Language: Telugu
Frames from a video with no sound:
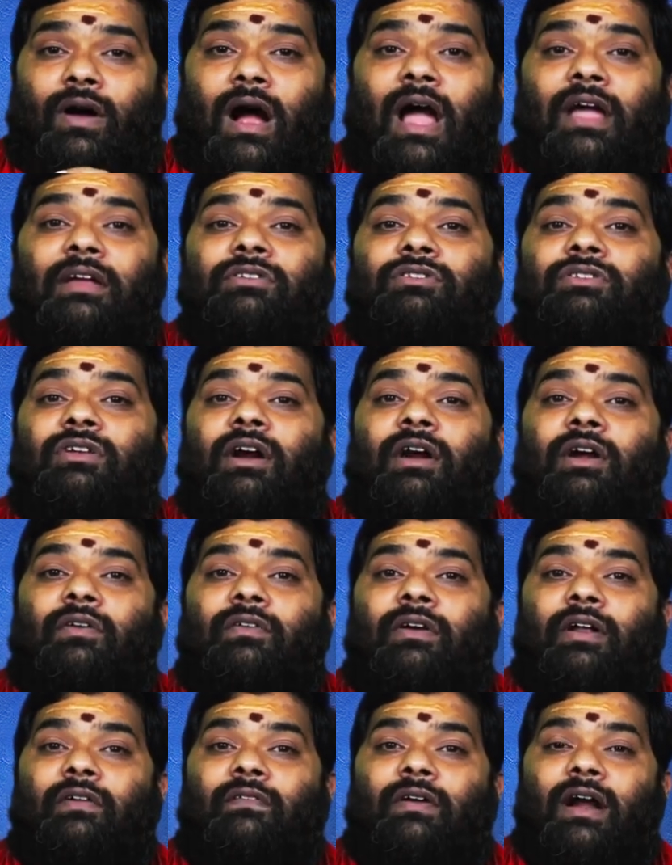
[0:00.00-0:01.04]

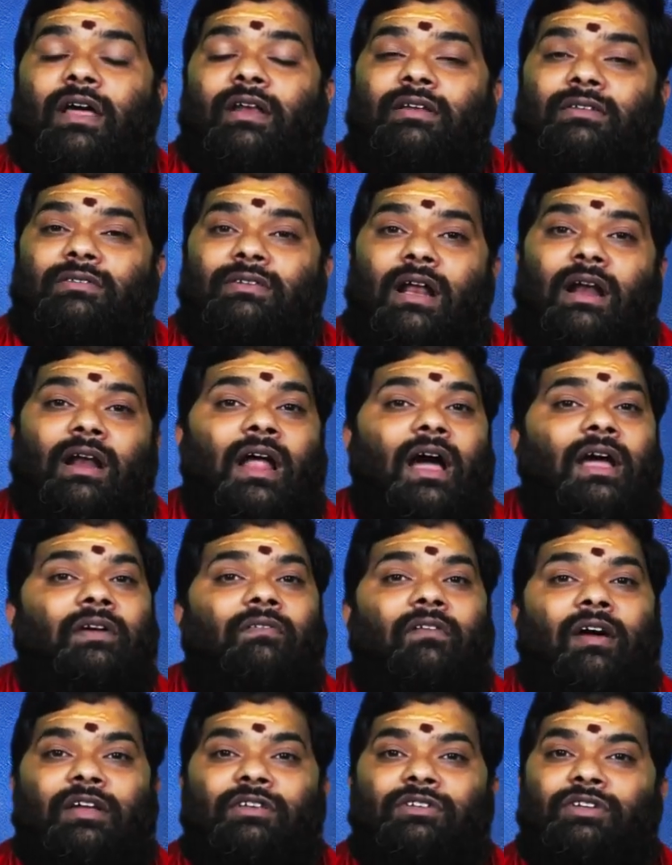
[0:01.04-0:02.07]
వాయించినటువంటి వాళ్ళని
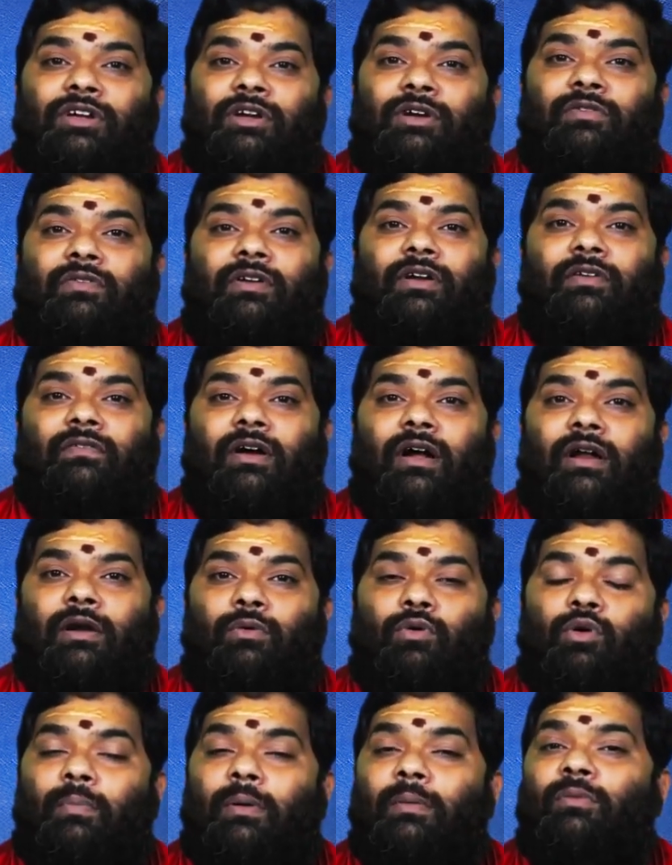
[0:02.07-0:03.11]
సన్నాయి వాయించేటువంటి వారి
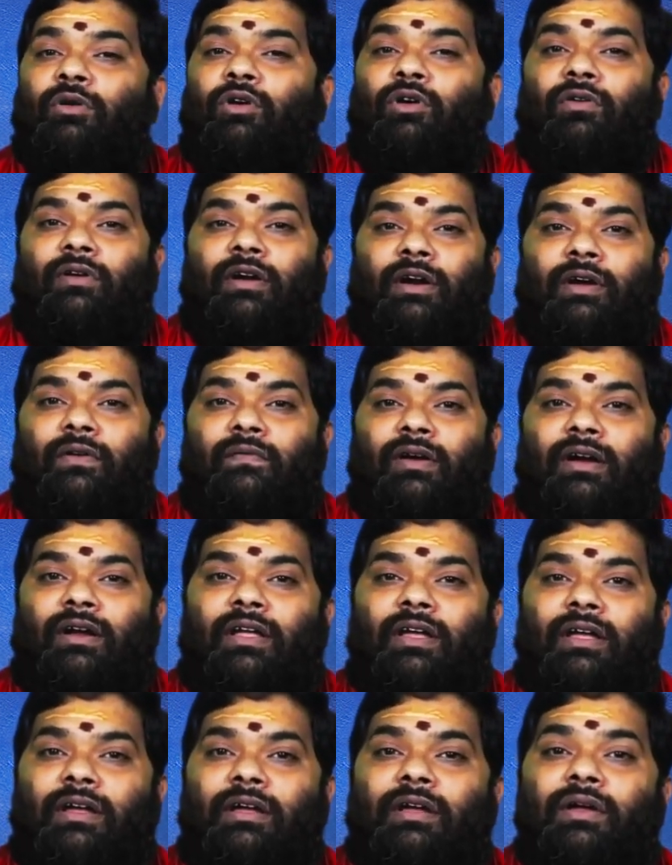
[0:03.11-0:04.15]
రూపంలో
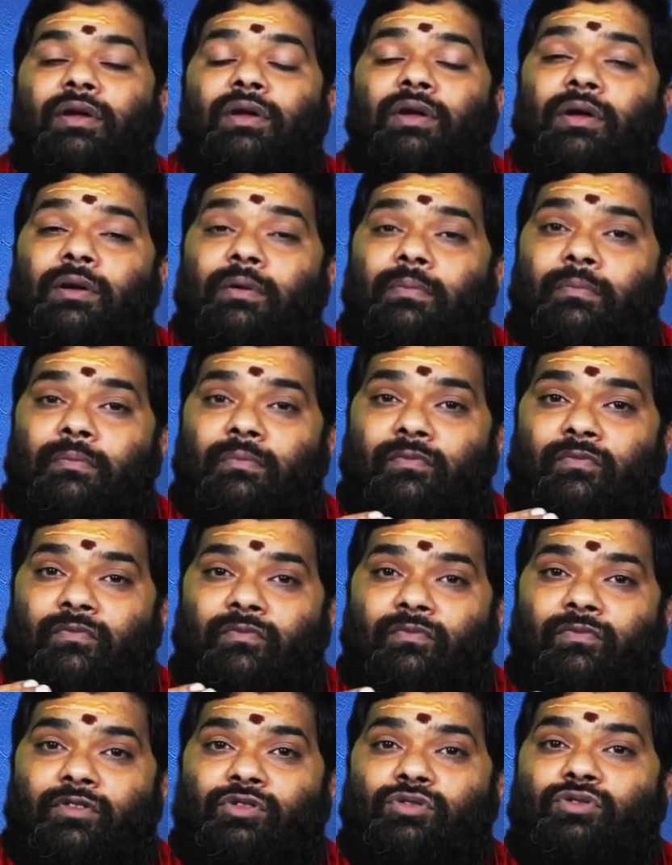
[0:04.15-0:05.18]
ఉన్నటువంటి
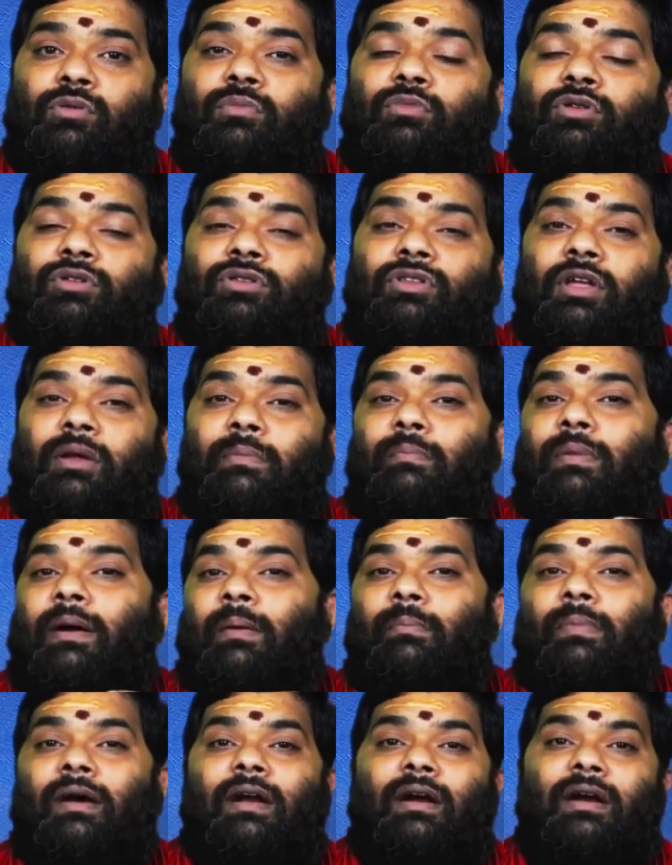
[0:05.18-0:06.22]
విష్ణుమూర్తి
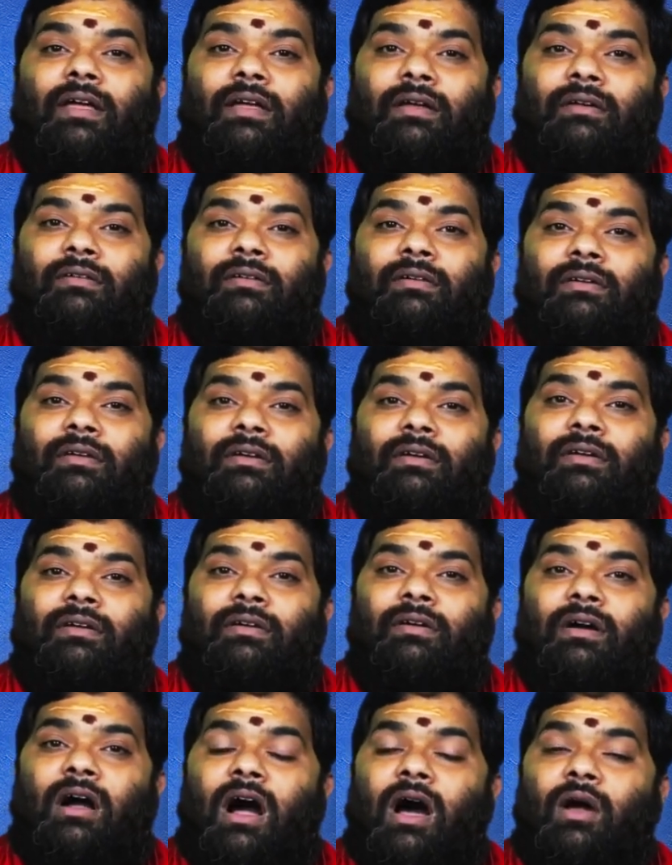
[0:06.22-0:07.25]
బ్రహ్మలని
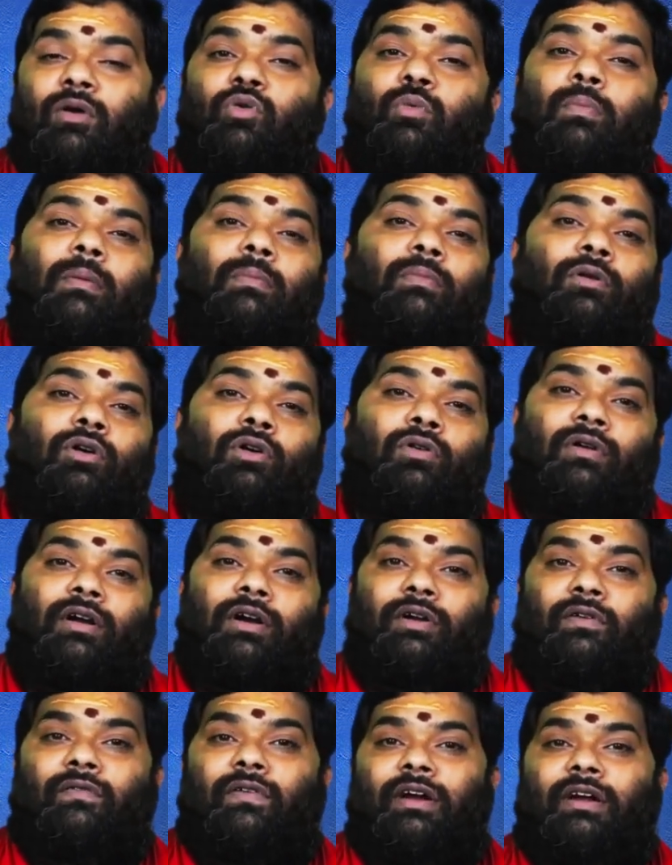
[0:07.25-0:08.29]
ఆ రూపంలో
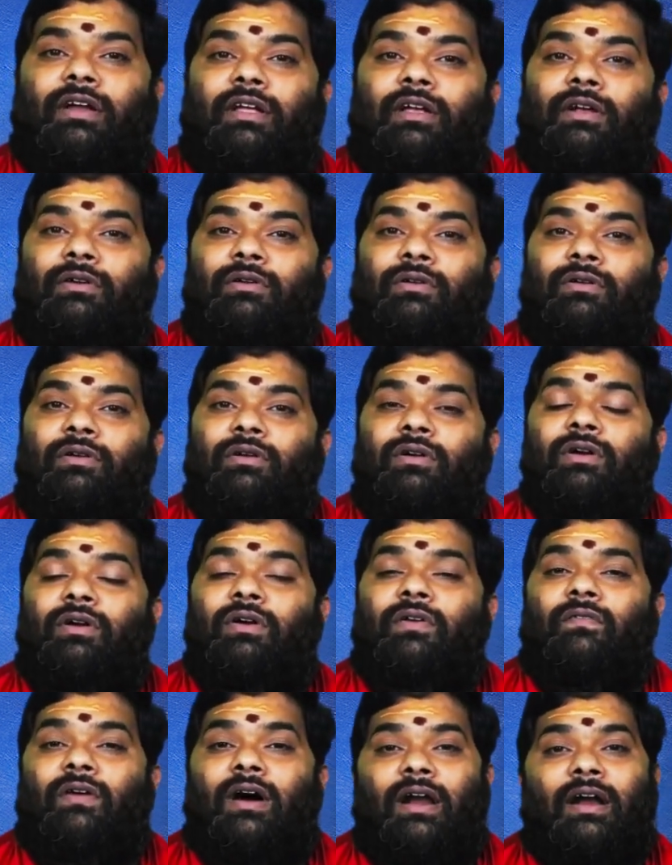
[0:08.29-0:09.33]
ఉన్నటువంటి
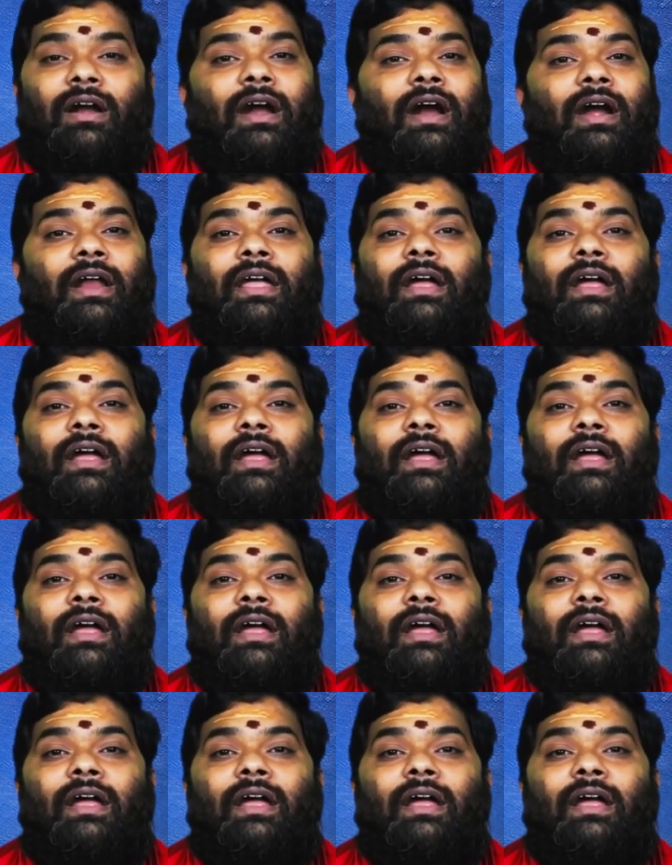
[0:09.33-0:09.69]
వారిని